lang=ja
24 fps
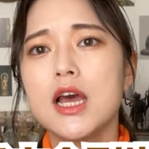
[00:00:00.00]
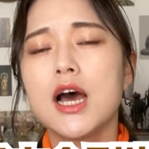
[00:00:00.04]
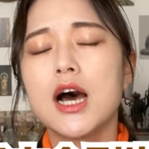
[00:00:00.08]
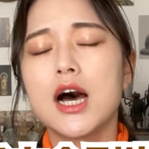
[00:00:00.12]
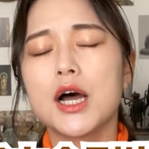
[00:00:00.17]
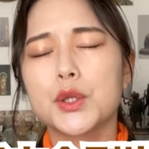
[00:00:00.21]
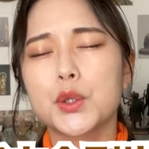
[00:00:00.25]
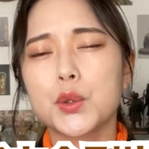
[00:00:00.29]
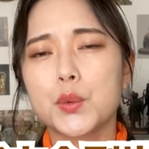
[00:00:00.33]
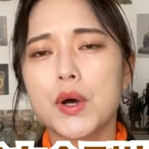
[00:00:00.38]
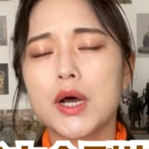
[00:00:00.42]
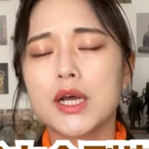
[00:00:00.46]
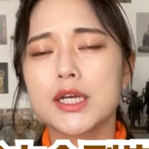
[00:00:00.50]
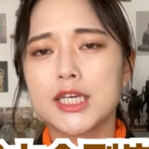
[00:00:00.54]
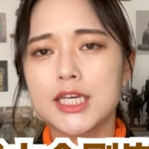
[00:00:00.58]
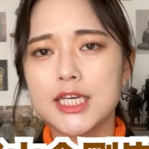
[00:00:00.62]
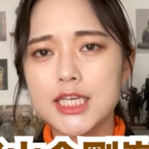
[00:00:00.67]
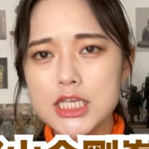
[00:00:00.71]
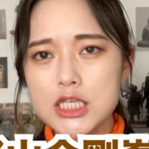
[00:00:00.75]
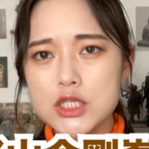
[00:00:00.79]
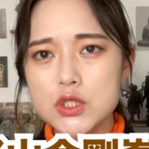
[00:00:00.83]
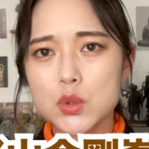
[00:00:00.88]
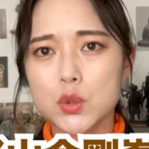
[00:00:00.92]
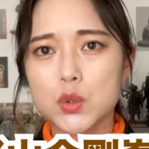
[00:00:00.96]
あとは、
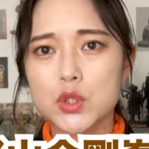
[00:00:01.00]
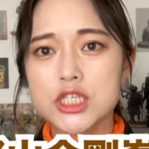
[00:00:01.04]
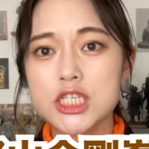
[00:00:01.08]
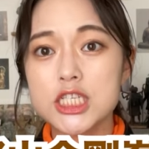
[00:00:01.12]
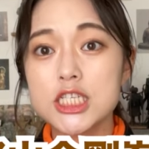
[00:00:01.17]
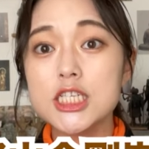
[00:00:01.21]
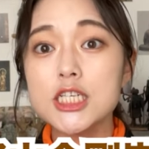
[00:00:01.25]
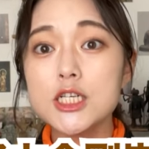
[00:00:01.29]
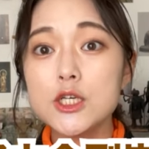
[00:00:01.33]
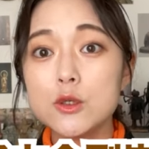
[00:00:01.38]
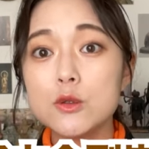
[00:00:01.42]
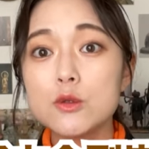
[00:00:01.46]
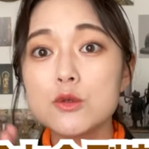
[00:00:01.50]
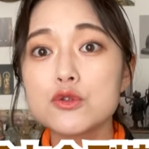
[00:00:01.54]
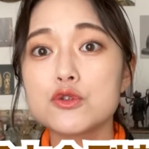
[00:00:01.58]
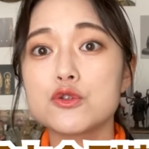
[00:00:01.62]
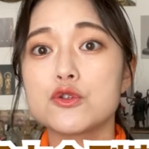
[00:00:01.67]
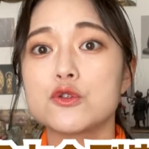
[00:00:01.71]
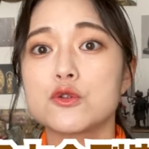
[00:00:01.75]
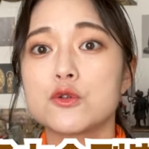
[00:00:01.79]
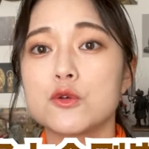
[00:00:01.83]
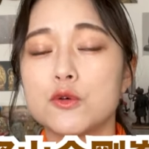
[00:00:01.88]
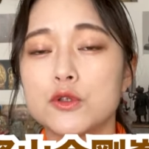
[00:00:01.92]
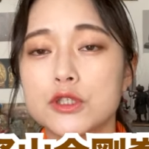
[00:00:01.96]
近所の信号
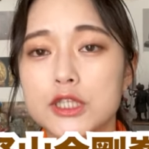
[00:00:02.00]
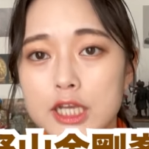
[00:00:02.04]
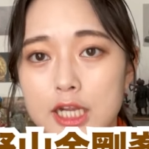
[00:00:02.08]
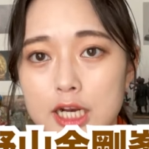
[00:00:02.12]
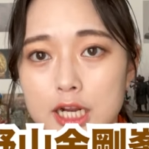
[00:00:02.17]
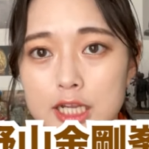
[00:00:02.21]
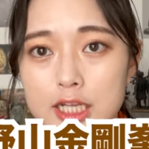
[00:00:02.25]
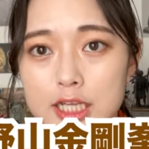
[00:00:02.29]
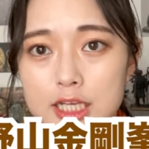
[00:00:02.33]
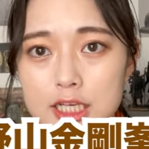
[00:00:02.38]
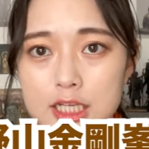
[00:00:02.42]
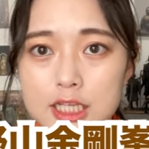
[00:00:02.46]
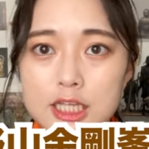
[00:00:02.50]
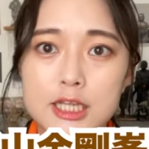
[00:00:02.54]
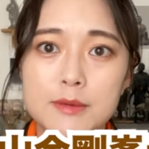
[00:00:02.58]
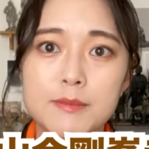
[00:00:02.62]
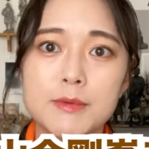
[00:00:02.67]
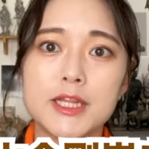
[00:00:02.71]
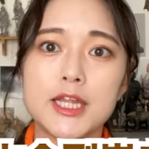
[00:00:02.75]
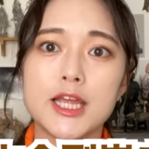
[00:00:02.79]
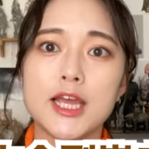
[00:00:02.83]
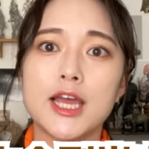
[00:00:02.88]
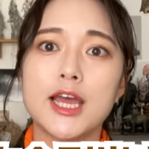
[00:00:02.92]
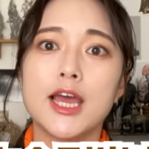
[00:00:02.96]
集のお寺に行ってみ
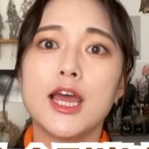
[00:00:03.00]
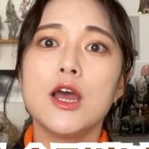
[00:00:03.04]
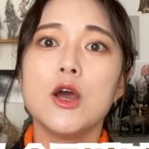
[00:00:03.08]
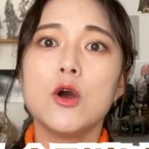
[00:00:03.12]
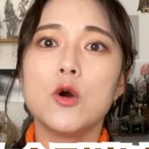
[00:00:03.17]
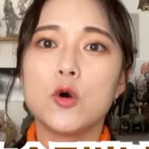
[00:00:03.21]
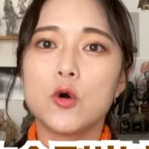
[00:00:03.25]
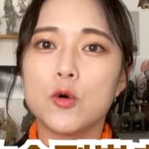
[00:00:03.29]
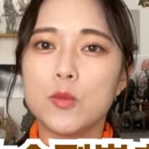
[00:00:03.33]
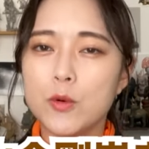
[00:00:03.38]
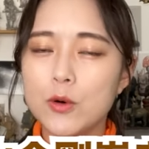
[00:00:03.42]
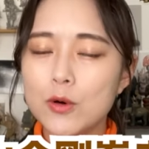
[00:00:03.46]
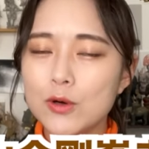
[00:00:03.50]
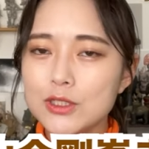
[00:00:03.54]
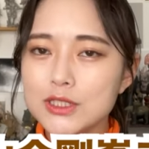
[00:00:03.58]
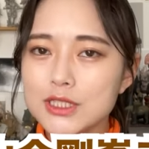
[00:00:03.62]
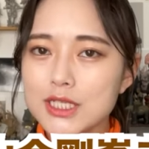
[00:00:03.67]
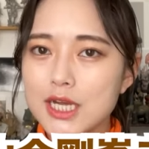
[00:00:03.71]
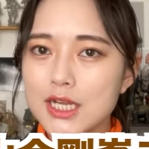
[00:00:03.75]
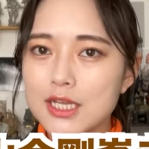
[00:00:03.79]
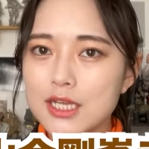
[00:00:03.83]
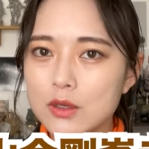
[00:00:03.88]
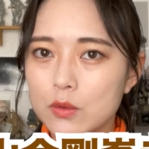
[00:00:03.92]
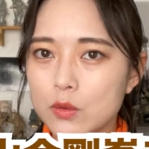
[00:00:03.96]
て、お坊
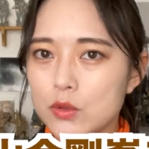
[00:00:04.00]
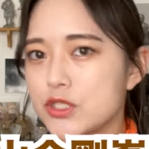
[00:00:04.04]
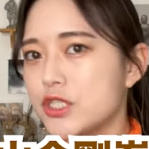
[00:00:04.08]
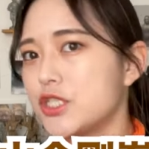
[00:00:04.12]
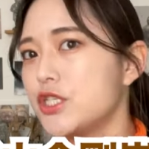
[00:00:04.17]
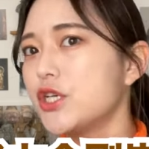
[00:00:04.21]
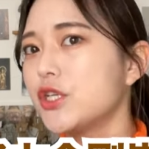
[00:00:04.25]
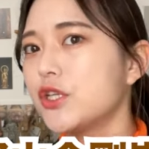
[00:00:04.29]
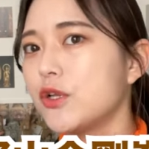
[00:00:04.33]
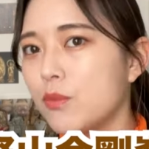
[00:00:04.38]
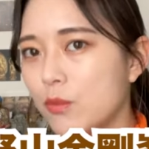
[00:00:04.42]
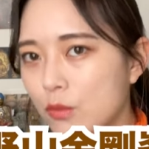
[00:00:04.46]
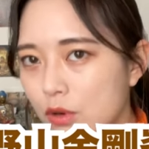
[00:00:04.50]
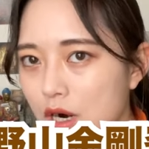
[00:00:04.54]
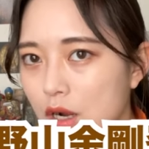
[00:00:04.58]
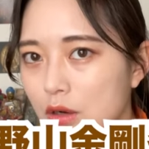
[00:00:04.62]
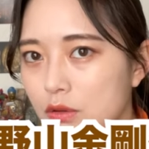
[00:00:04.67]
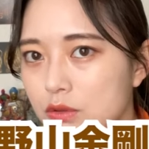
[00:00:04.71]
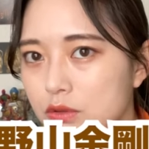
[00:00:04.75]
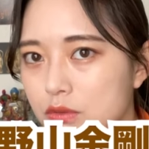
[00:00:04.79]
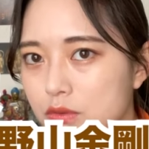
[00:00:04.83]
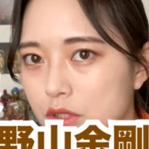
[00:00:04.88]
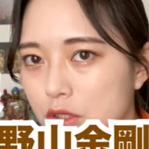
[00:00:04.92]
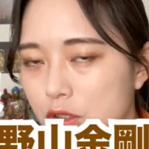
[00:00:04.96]
さんに教えてもらうっ
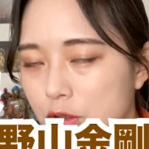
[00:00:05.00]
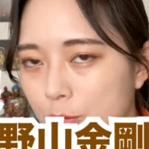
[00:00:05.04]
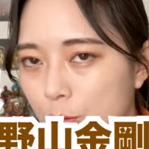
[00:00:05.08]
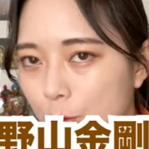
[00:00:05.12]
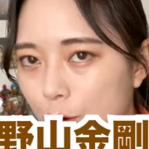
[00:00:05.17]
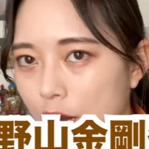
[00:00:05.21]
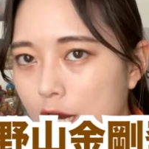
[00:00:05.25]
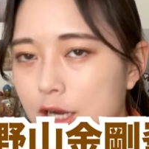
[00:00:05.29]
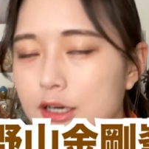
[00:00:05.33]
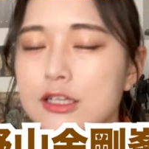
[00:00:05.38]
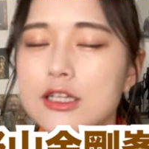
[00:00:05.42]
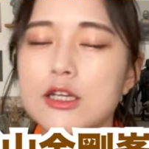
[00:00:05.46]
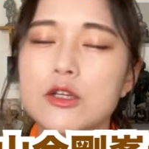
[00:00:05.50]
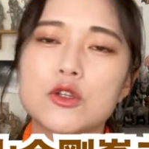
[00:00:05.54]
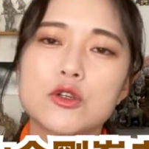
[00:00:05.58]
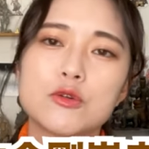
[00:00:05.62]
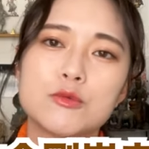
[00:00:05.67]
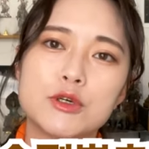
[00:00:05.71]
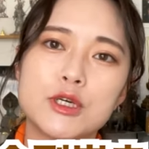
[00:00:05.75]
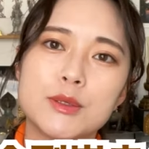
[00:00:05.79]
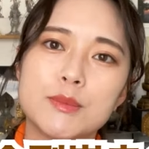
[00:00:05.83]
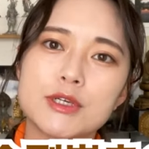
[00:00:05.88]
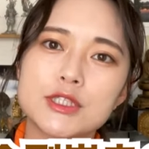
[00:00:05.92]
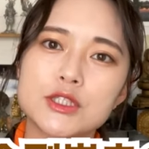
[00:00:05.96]
ていうのもありだと
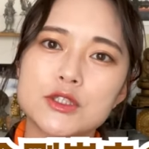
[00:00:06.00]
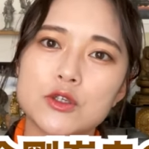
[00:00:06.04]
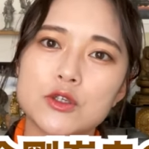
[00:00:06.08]
思います